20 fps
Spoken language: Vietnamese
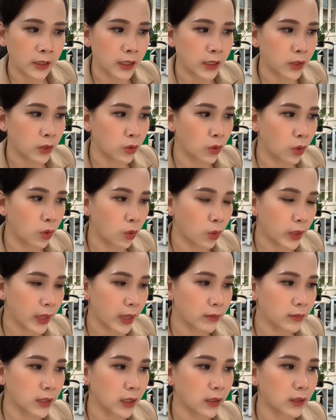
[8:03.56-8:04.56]
nhiệt độ cao
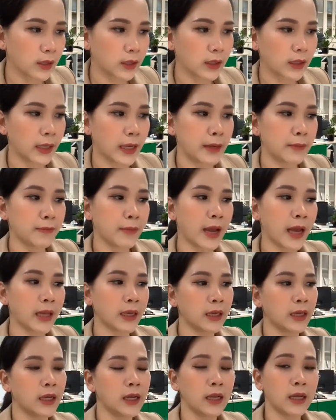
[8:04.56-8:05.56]
nhất ngày mai
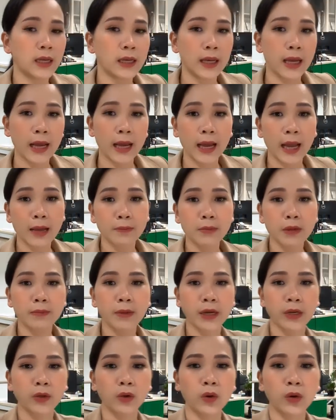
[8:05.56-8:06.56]
là
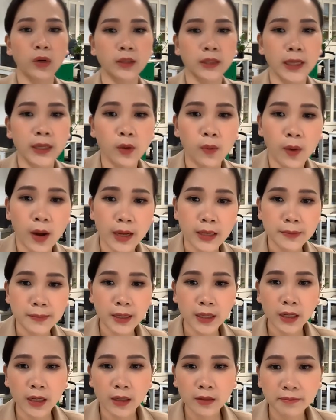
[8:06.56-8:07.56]
27 độ ở Thanh Hóa nhé
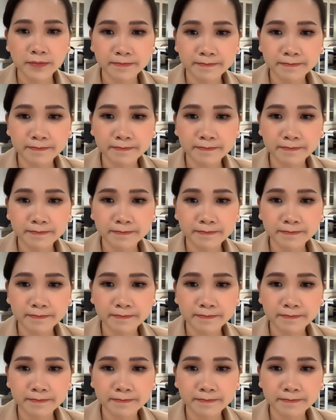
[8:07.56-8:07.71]
bạn nhé.